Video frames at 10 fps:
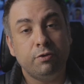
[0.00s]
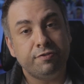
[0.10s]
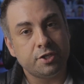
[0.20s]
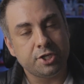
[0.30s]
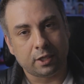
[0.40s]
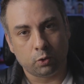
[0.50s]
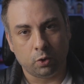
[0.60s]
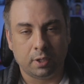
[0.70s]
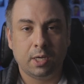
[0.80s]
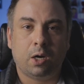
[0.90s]
no
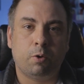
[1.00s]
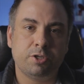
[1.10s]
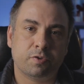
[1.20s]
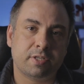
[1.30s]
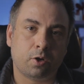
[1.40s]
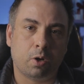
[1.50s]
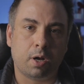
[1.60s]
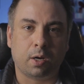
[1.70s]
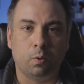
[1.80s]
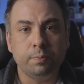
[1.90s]
fatiador, onde você
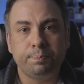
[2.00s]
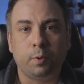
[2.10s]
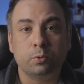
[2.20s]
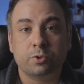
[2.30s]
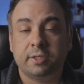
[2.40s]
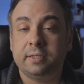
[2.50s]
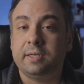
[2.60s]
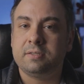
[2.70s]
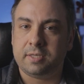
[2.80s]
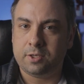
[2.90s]
coloca
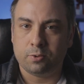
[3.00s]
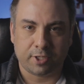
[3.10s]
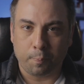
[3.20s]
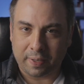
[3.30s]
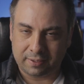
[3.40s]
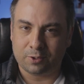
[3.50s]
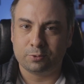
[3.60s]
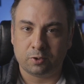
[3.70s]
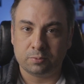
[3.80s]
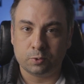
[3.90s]
1.75, que é o padrão
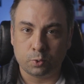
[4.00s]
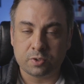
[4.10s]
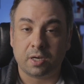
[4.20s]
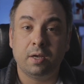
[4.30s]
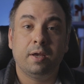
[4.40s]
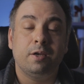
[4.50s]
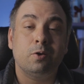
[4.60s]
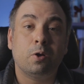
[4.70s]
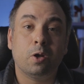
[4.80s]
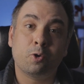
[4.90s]
que todo mundo usa,
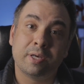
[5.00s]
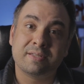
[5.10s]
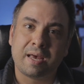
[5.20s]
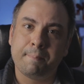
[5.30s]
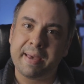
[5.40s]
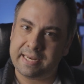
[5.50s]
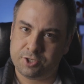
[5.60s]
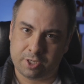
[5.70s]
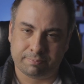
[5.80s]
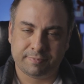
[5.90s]
eu coloco essa
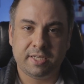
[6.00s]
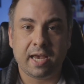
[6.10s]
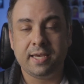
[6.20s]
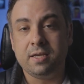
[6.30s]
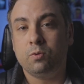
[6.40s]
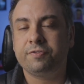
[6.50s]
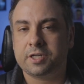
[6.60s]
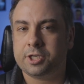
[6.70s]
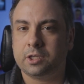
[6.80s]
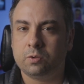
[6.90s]
média. E aí o
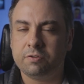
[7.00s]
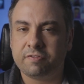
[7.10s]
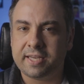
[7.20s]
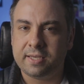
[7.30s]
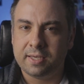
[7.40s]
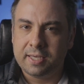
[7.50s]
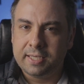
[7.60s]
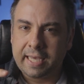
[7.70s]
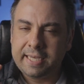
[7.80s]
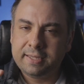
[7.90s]
fatiador vai
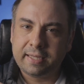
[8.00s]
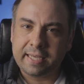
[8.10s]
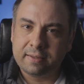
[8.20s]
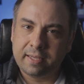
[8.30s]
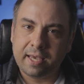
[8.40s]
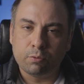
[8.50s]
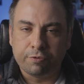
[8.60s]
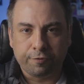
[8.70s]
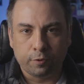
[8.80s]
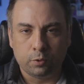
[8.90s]
entender o
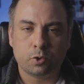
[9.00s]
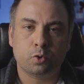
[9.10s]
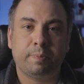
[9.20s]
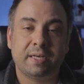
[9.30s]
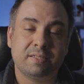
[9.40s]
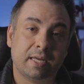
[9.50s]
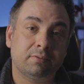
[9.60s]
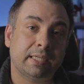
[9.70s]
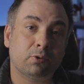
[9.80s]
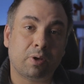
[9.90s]
fluxo
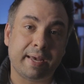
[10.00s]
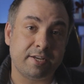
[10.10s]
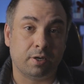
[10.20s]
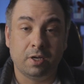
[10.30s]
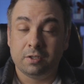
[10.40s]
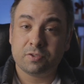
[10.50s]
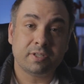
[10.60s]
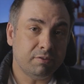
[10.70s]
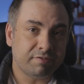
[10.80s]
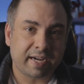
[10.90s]
baseado na tua média.
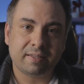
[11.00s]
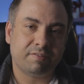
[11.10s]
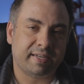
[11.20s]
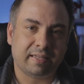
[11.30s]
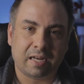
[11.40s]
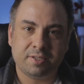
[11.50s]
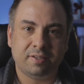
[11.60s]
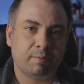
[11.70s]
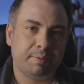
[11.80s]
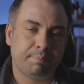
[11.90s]
Você não vai, na verdade,
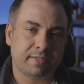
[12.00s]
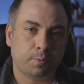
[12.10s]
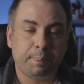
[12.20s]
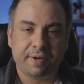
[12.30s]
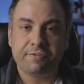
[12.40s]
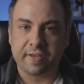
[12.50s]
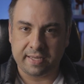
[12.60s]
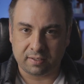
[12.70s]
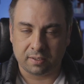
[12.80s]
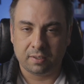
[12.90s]
ter uma impressão
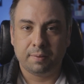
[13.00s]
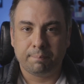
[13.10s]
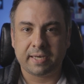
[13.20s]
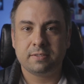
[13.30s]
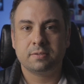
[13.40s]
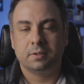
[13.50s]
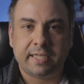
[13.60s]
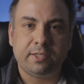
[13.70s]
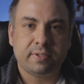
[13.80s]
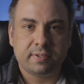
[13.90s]
perfeita, mas
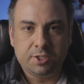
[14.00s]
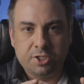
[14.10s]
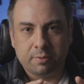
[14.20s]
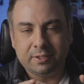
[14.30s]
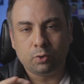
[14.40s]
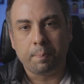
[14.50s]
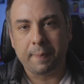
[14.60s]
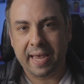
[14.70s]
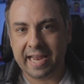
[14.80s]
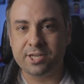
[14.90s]
tendo esse diâmetro
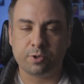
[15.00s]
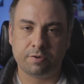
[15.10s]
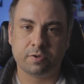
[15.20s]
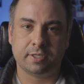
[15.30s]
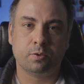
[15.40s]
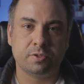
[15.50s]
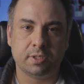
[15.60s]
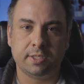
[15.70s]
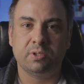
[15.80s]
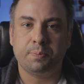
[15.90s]
médio que você
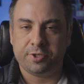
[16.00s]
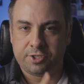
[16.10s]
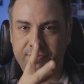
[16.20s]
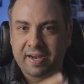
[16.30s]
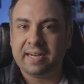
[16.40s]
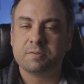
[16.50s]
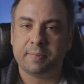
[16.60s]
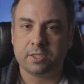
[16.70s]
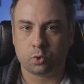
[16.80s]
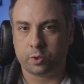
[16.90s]
conseguiu depois de várias
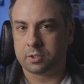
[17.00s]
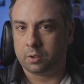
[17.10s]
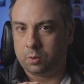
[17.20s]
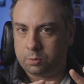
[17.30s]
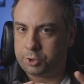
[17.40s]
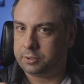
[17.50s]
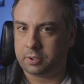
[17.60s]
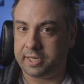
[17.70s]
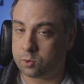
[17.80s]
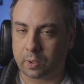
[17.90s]
medições ao longo de
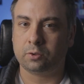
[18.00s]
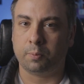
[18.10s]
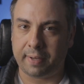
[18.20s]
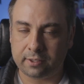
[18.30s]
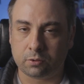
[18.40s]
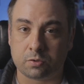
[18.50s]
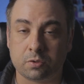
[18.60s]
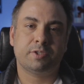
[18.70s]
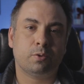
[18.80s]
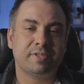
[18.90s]
3, 4
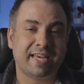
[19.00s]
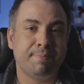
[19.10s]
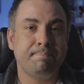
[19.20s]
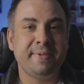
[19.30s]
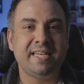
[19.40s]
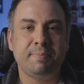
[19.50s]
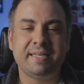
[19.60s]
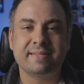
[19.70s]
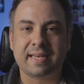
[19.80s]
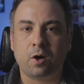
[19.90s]
metros, você consegue
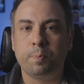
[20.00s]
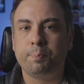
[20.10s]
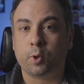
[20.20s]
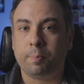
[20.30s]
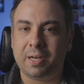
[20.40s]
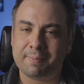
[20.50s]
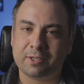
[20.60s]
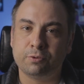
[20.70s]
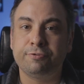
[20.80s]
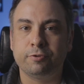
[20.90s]
minimizar o
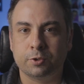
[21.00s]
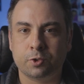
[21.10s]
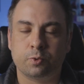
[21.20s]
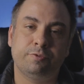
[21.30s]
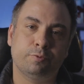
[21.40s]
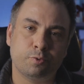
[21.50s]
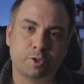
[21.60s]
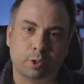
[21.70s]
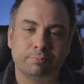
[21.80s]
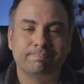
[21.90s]
problema do fluxo em
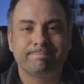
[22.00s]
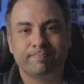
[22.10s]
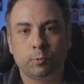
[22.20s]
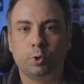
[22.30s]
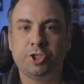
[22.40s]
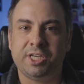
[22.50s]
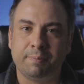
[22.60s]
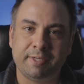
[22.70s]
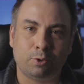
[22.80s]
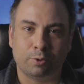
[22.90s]
função do
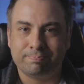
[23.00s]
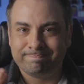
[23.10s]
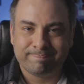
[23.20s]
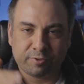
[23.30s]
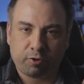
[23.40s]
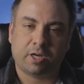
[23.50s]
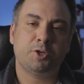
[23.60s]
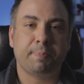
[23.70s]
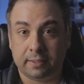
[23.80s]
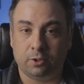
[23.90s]
diâmetro fora
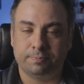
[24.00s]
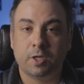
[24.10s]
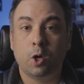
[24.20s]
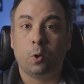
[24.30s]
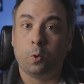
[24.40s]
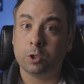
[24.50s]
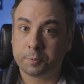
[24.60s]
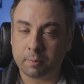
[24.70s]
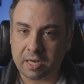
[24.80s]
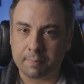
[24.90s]
de padrão. O outro
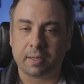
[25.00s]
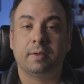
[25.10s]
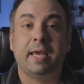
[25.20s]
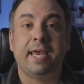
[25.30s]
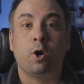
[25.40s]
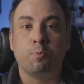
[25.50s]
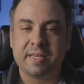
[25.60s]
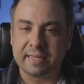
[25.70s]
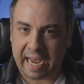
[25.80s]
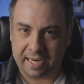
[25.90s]
problema é a
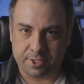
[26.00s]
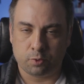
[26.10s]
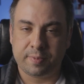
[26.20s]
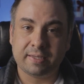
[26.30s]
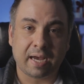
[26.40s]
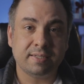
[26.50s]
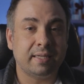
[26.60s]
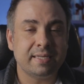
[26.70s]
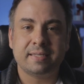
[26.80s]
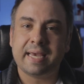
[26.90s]
umidade. A umidade
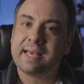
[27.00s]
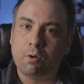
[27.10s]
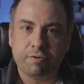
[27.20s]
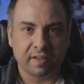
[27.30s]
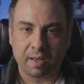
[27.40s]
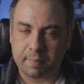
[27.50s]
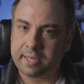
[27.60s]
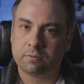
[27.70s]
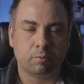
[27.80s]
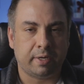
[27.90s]
tem que secar o
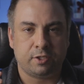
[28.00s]
filamento numa